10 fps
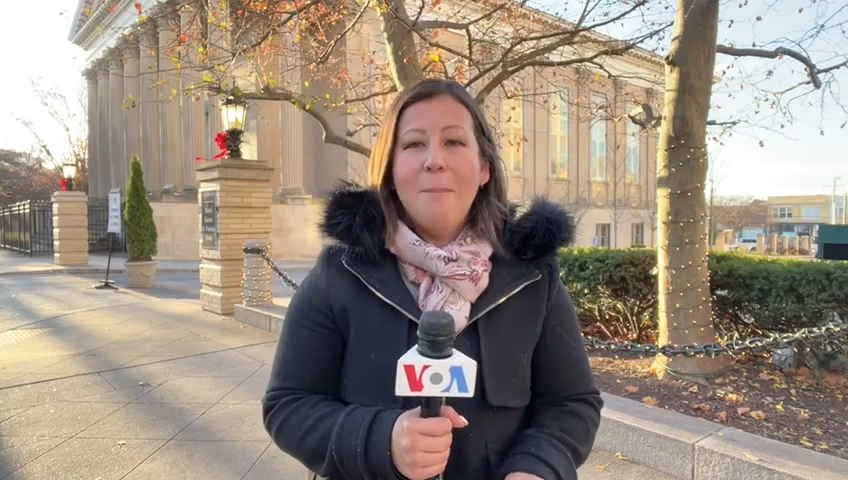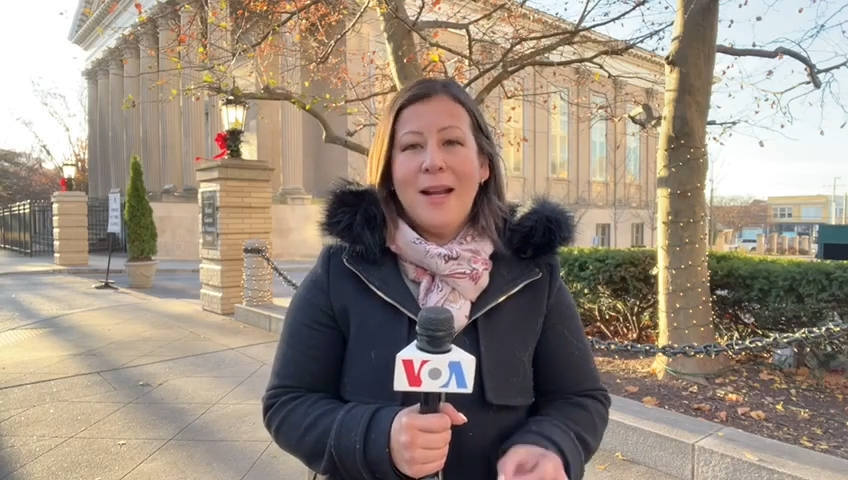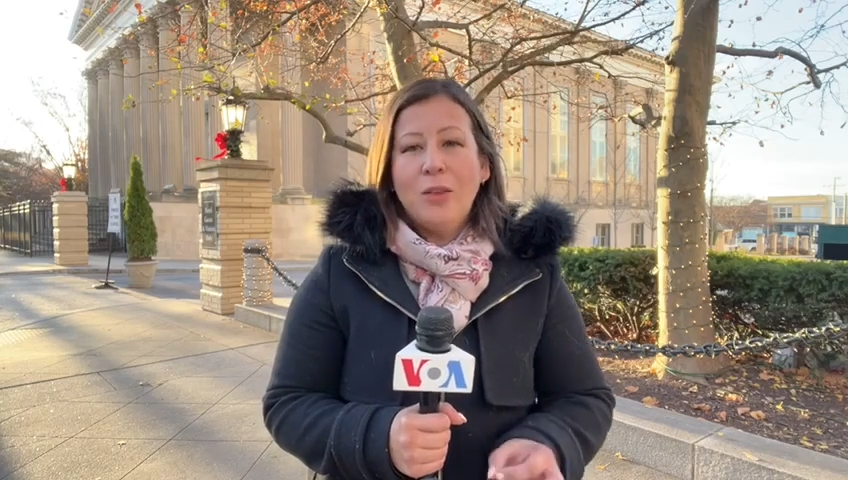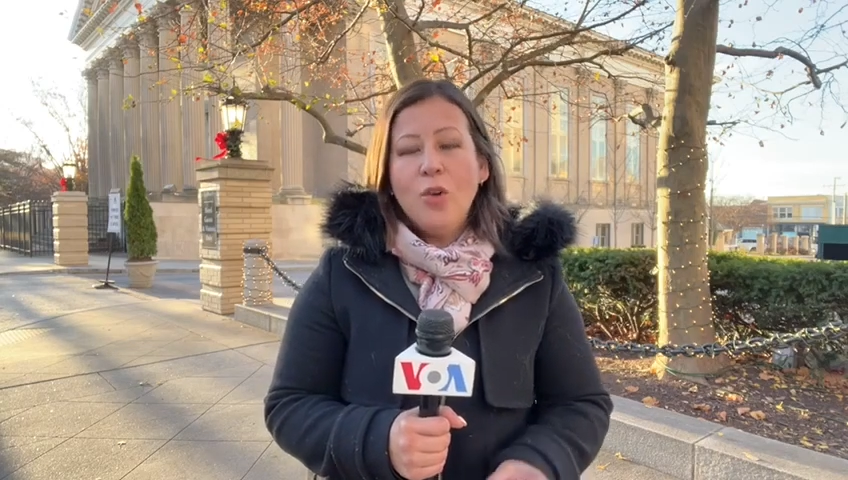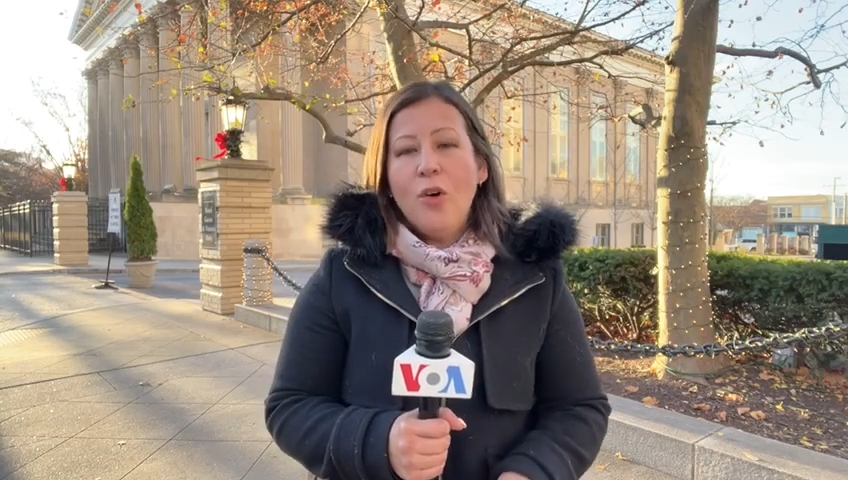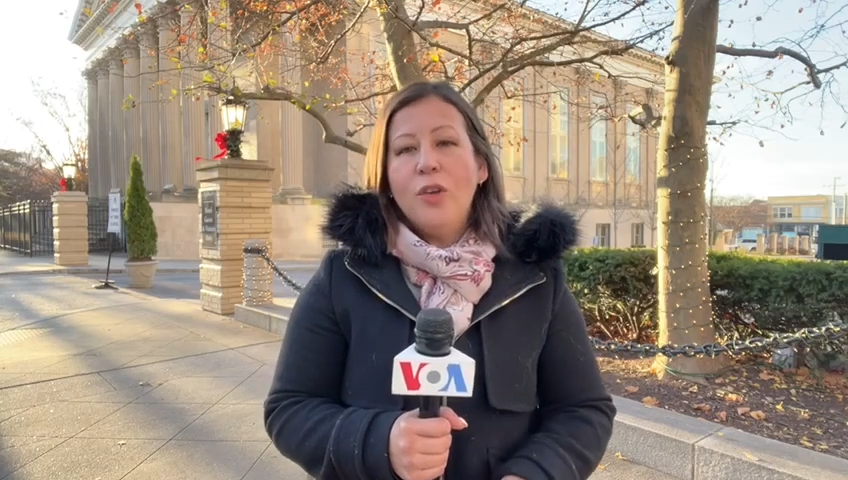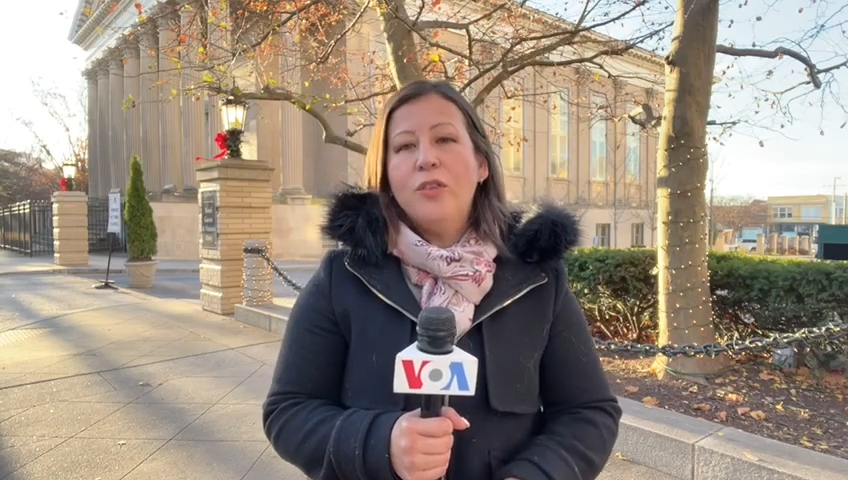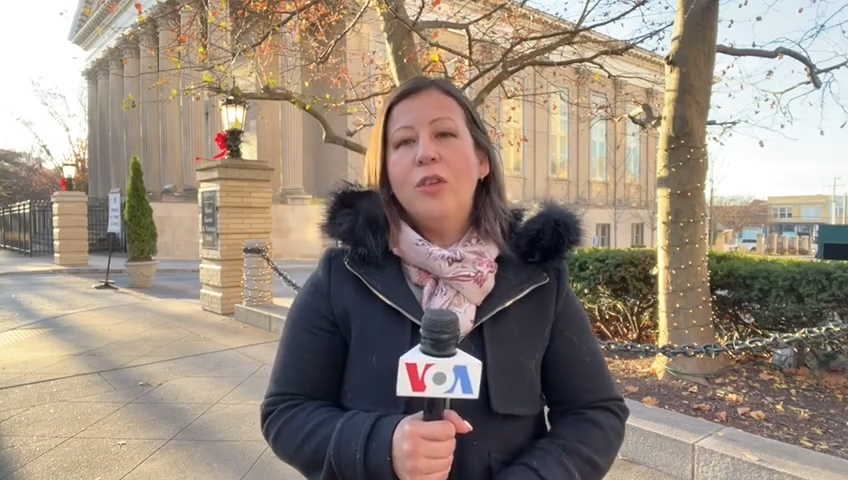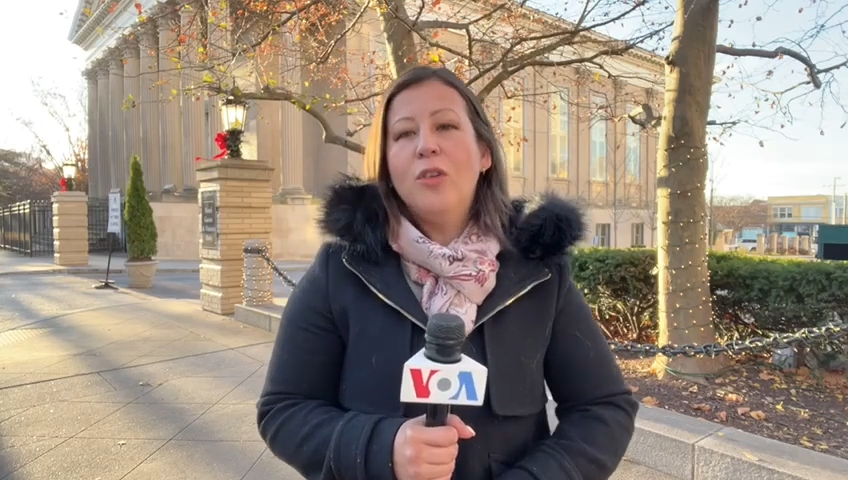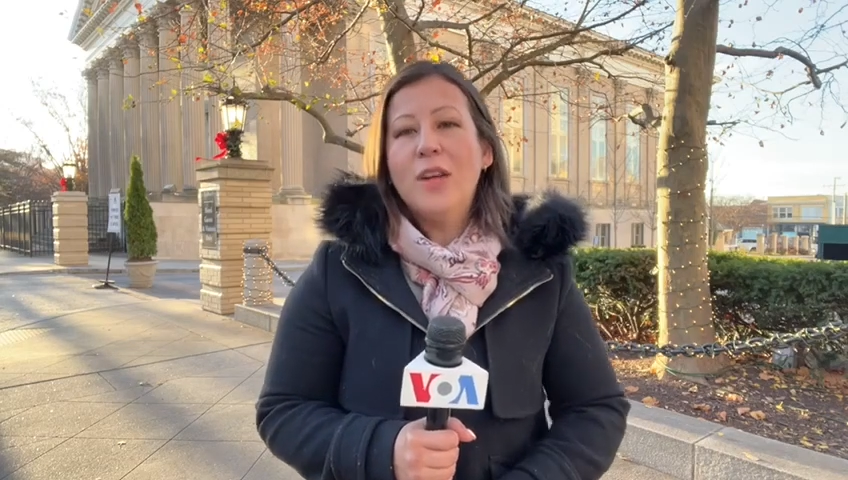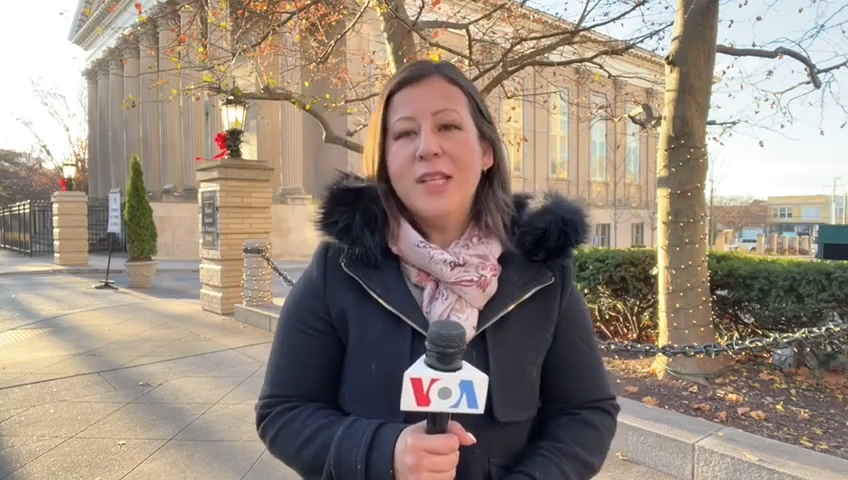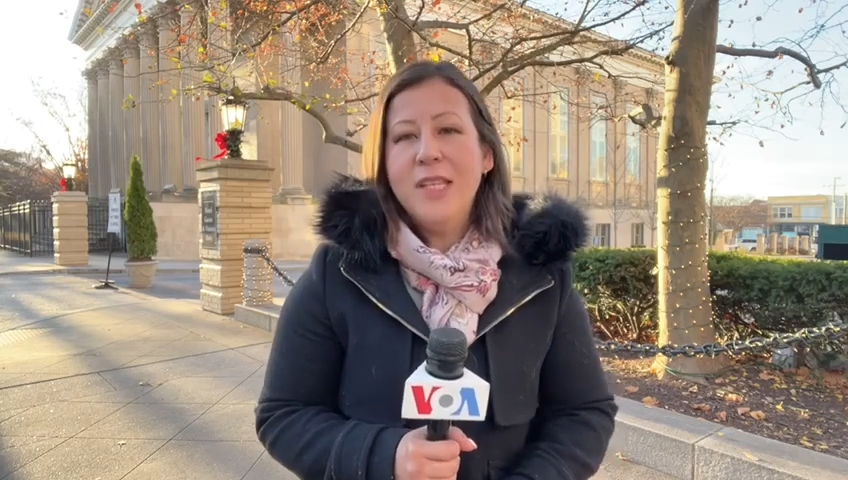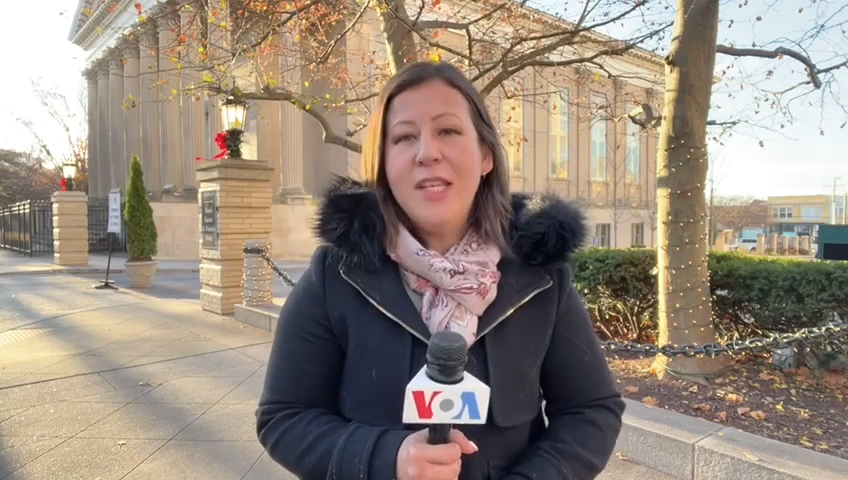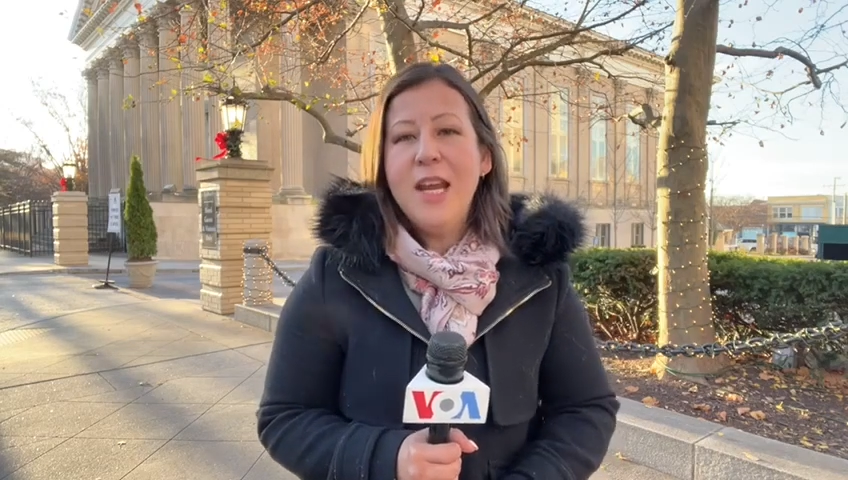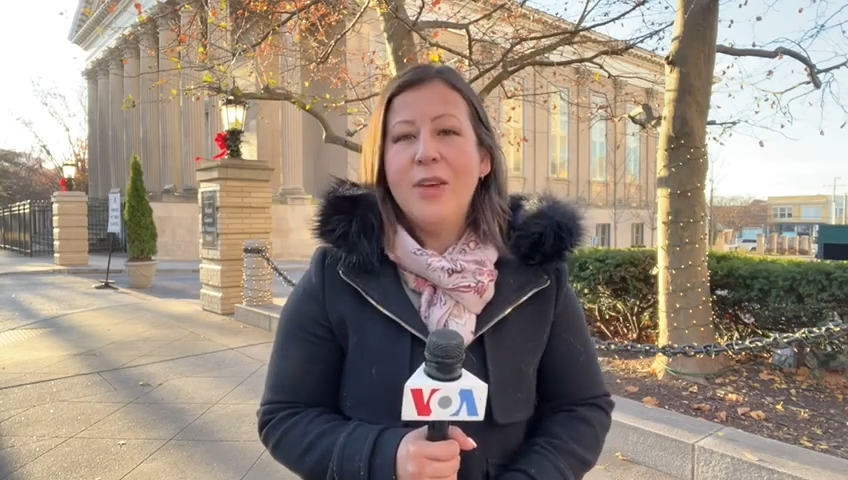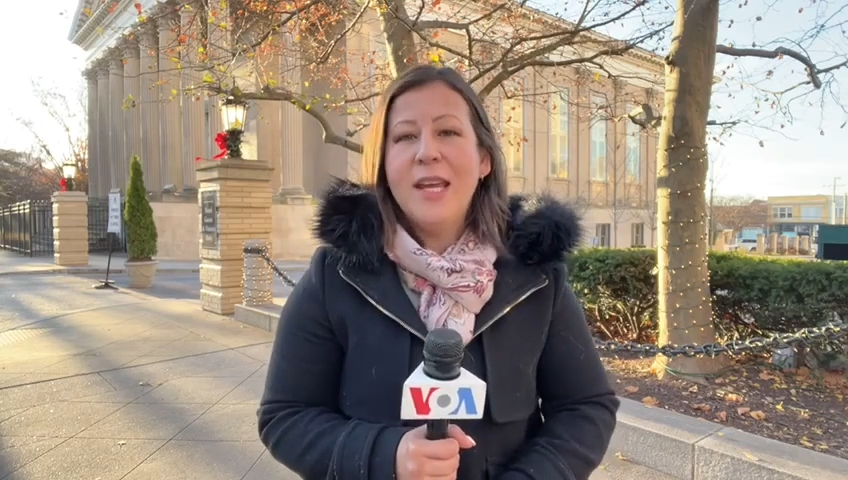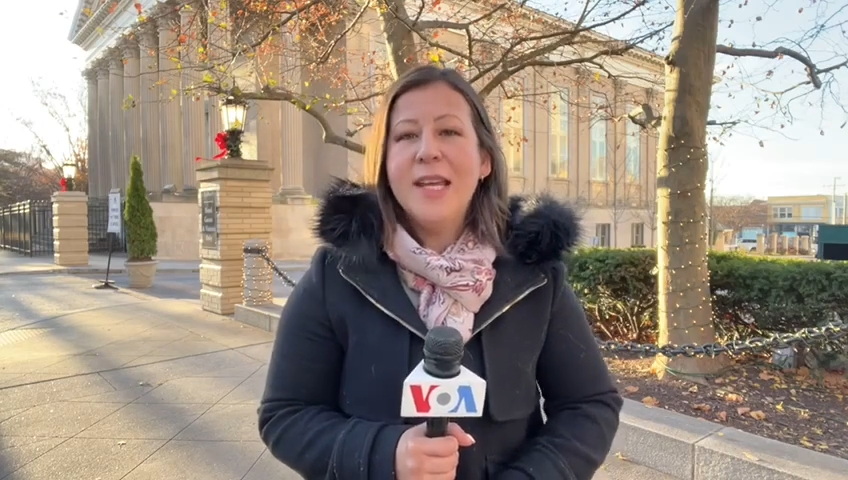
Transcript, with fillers: para todos los que siguieron en